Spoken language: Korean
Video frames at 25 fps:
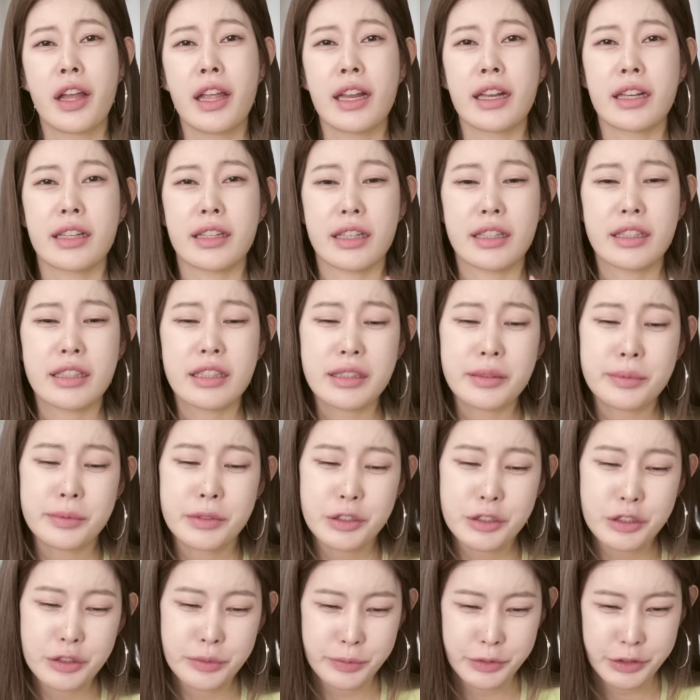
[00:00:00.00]
이렇게
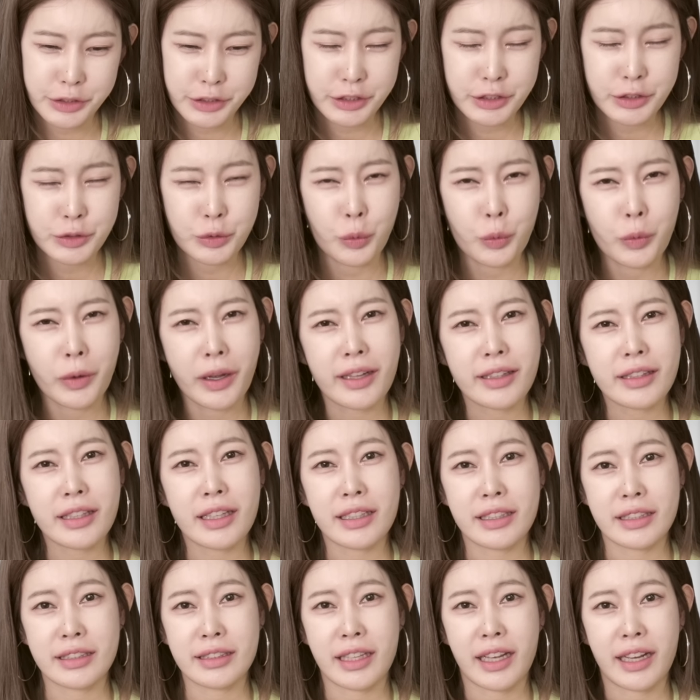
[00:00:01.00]
흐물흐물
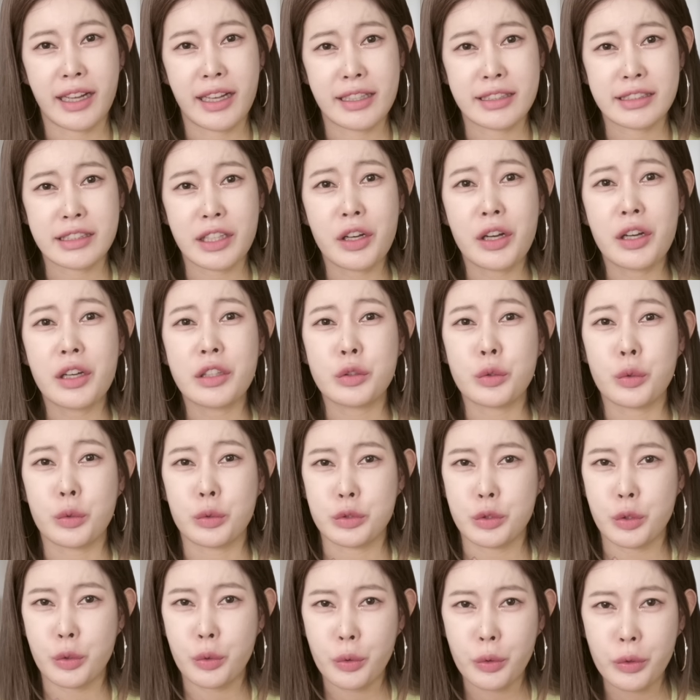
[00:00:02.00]
녹아내린다 해서 또
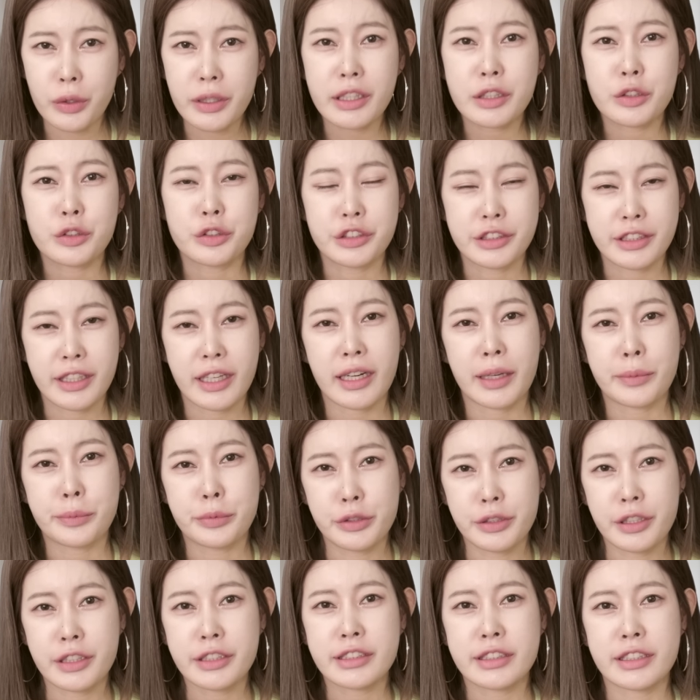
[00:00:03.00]
초콜릿 군대라
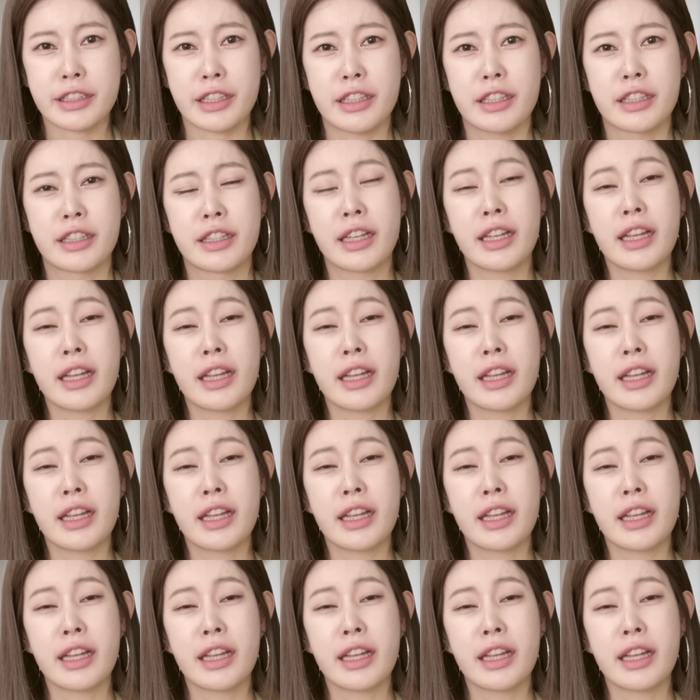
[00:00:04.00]
불렀어요.